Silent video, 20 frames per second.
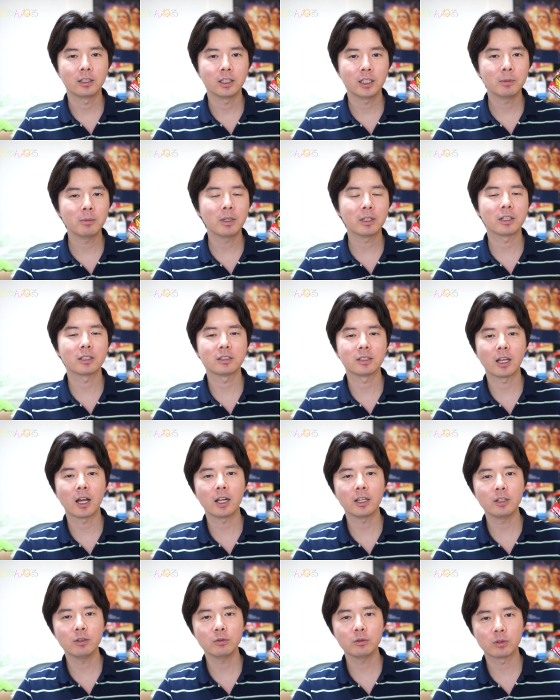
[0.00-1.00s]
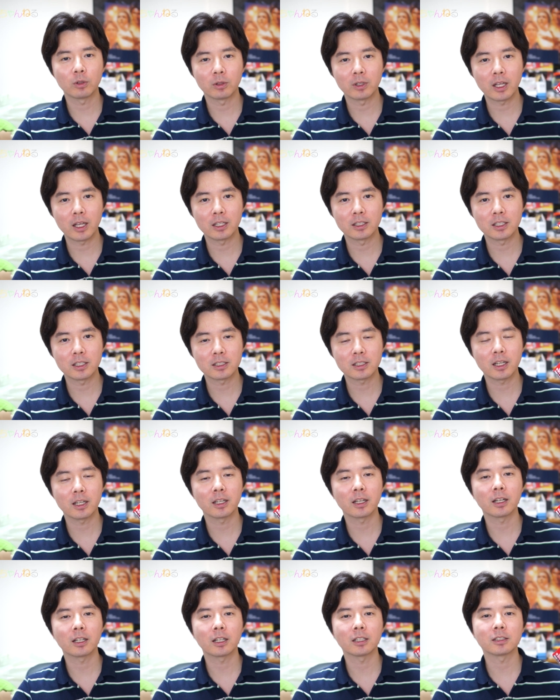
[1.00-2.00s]
今ですね、ハリウッドで実写映
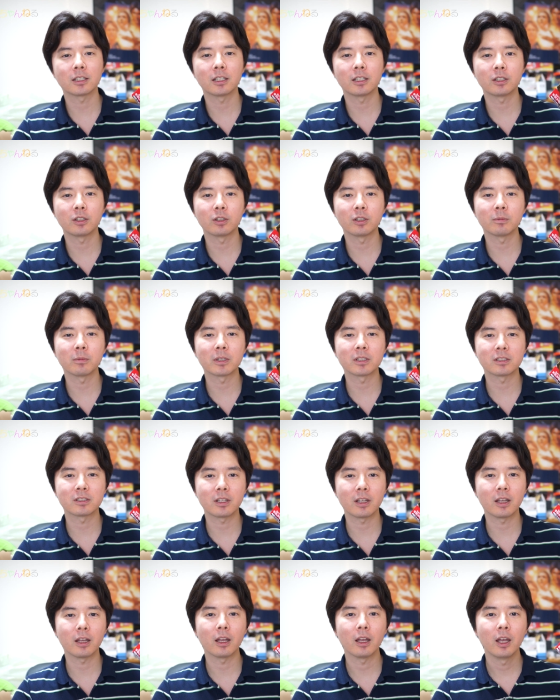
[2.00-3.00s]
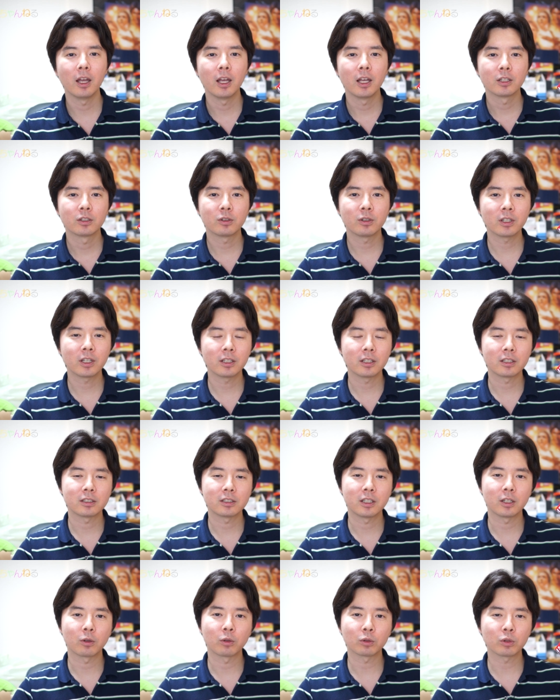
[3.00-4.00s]
画化されておりまして、それがです
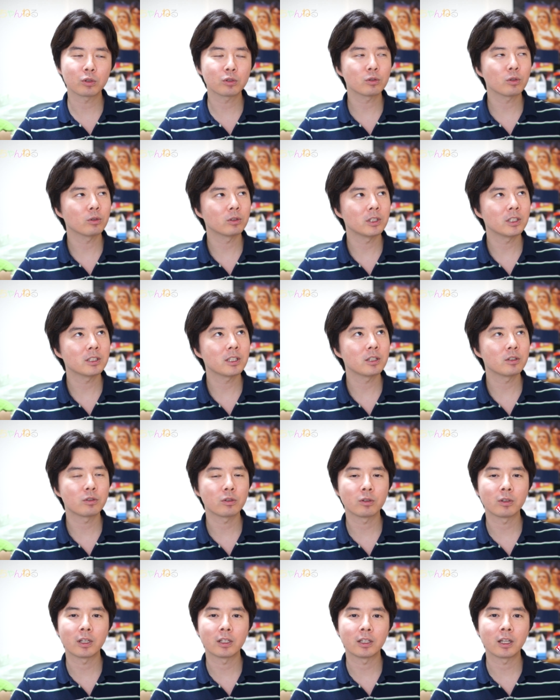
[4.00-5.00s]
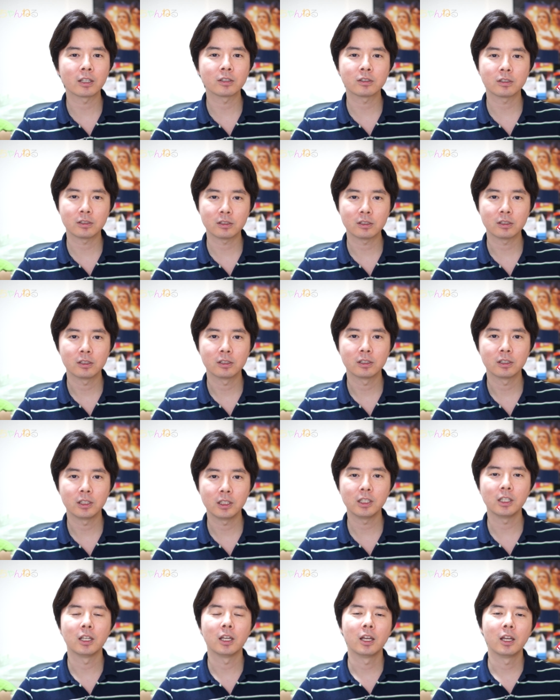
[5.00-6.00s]
ね、今年の2014年夏
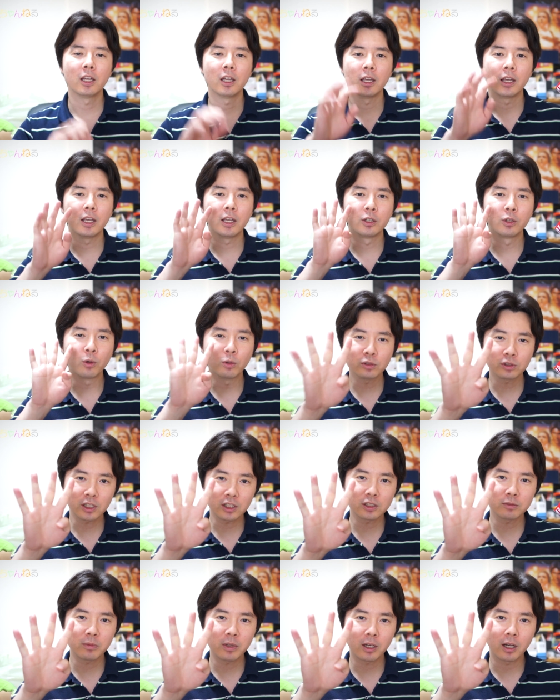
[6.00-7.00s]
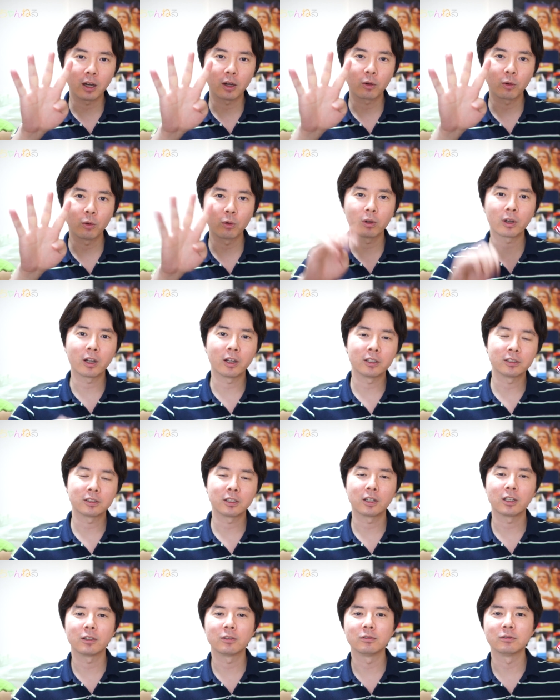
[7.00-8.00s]
に4作目が公開さ
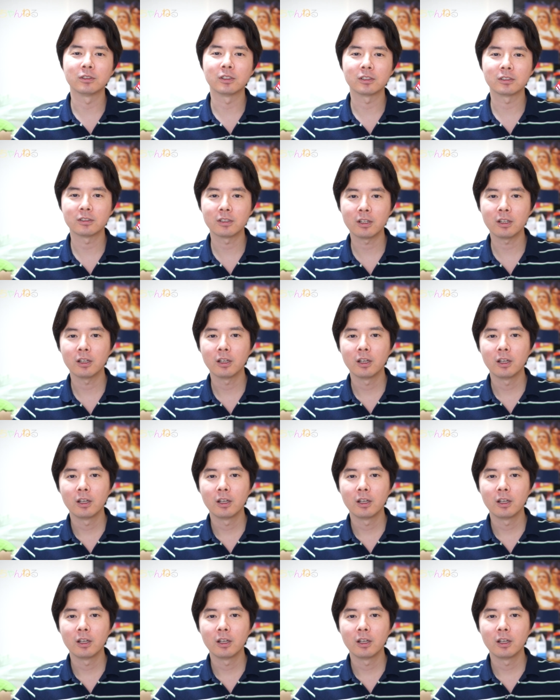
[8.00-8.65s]
れるんですね。